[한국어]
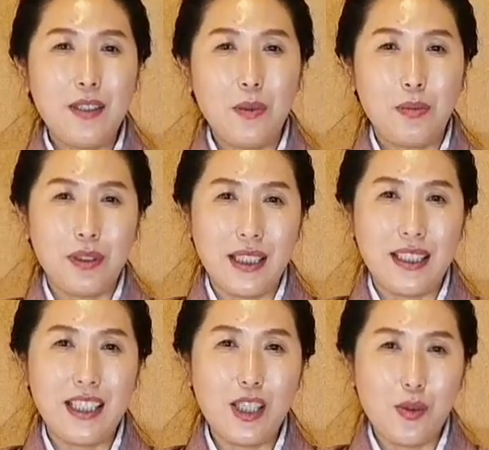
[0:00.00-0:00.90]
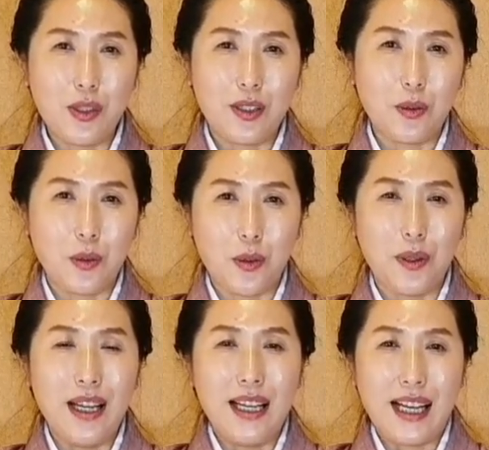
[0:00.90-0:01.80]
다섯 분이 드실 수
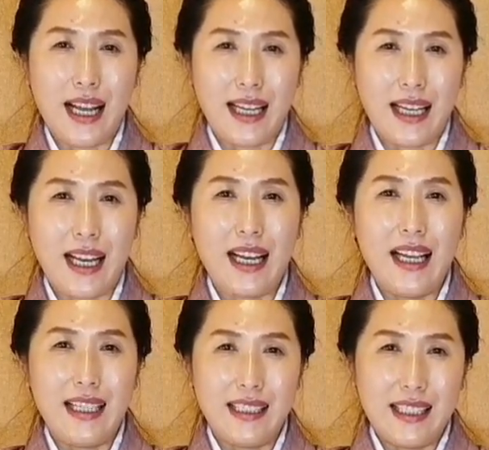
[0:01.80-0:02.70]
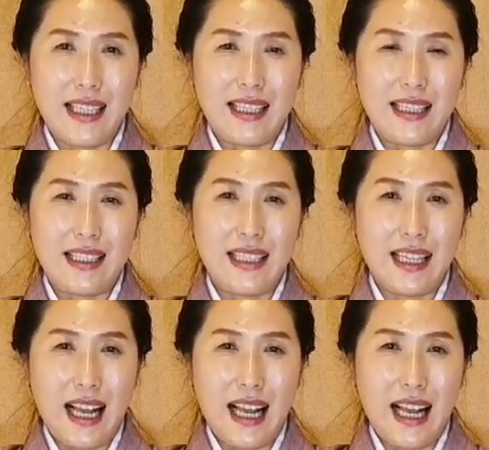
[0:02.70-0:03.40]
있도록 각각 이제